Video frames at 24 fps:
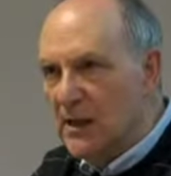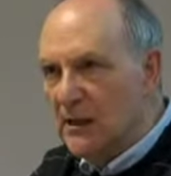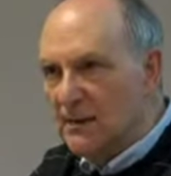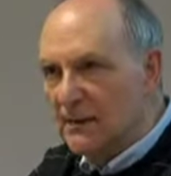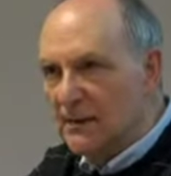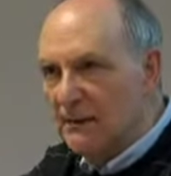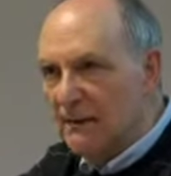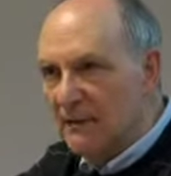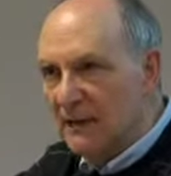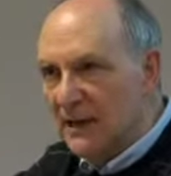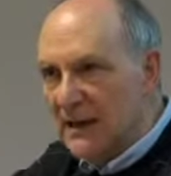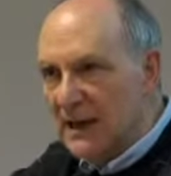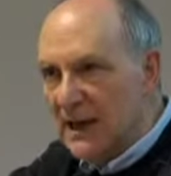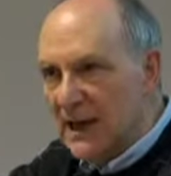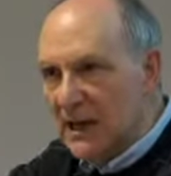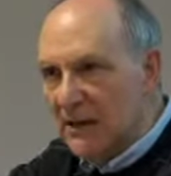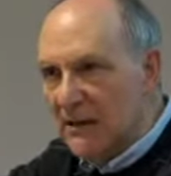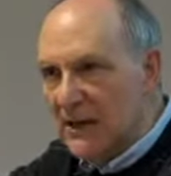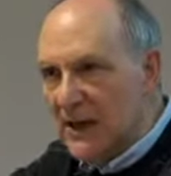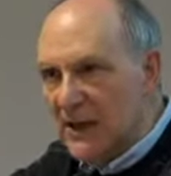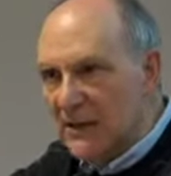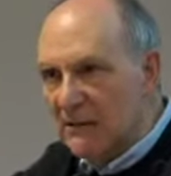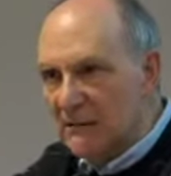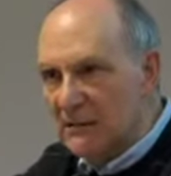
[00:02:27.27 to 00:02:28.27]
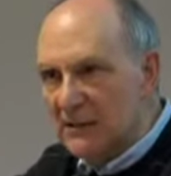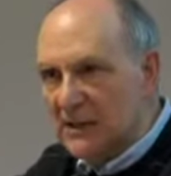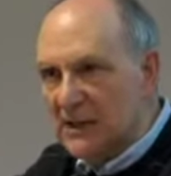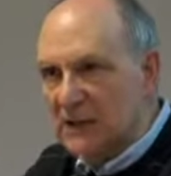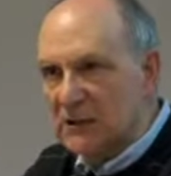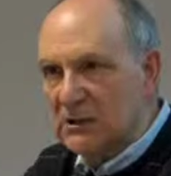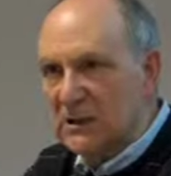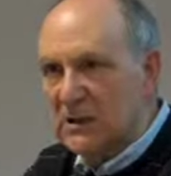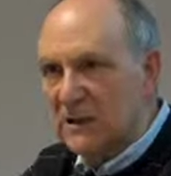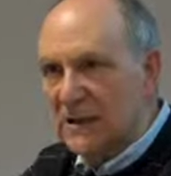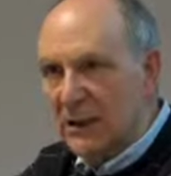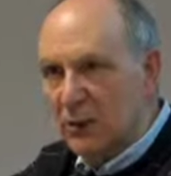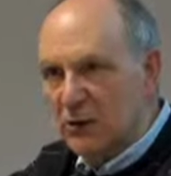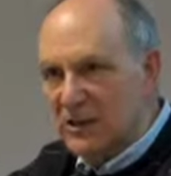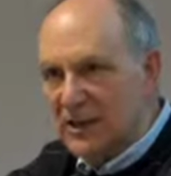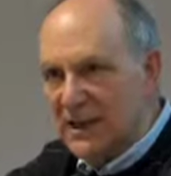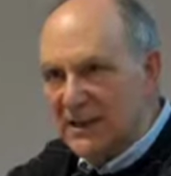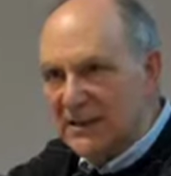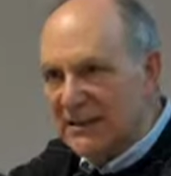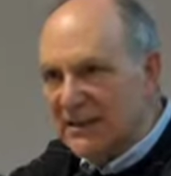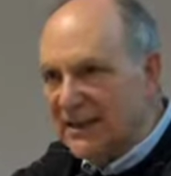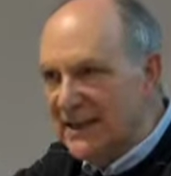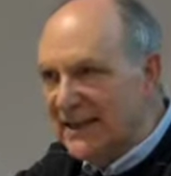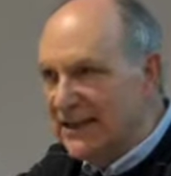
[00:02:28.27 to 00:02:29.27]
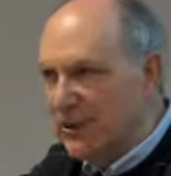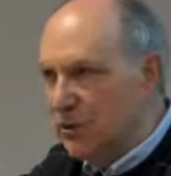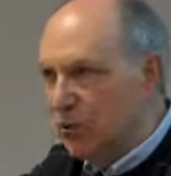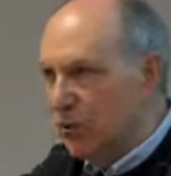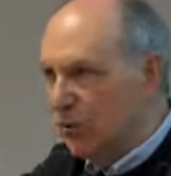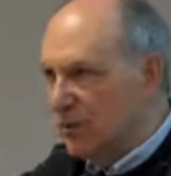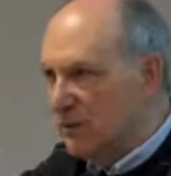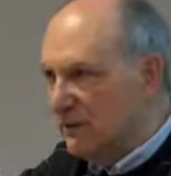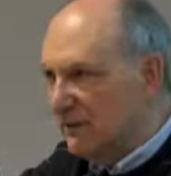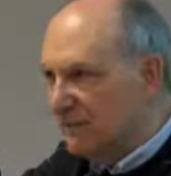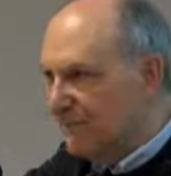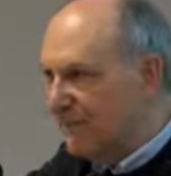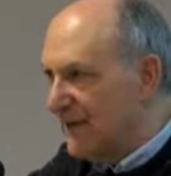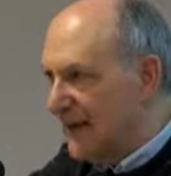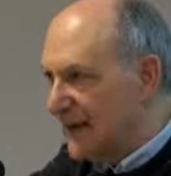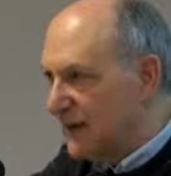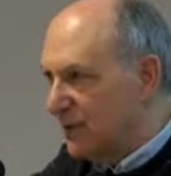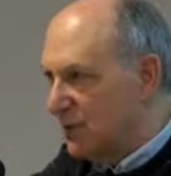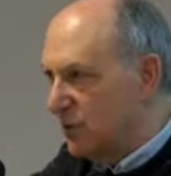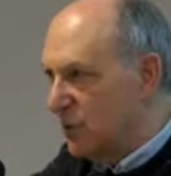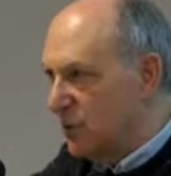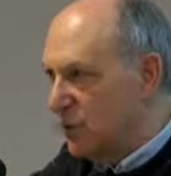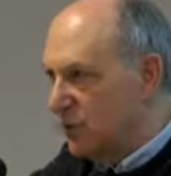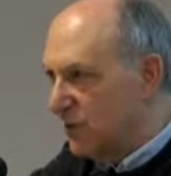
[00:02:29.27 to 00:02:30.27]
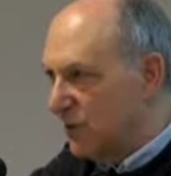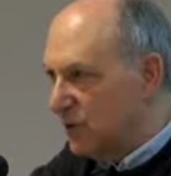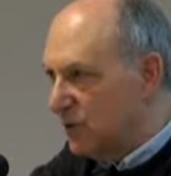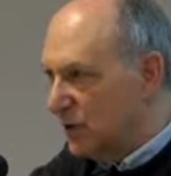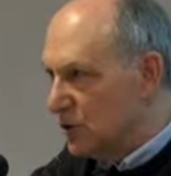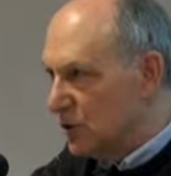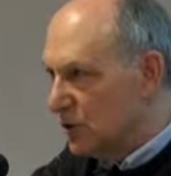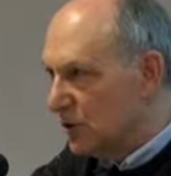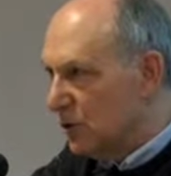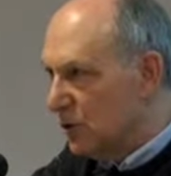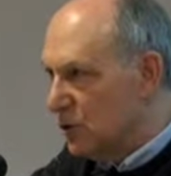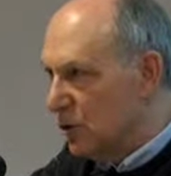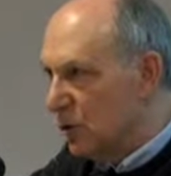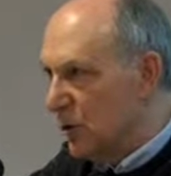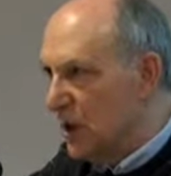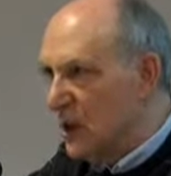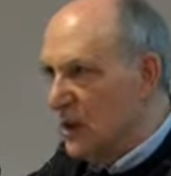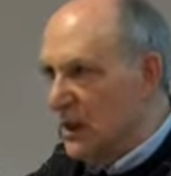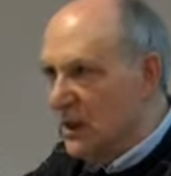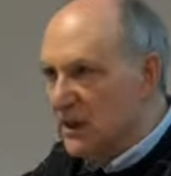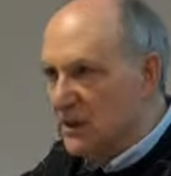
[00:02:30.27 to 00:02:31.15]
devo avere gli elementi, devo sapere cosa ha scritto, cosa ha fatto, dove sono,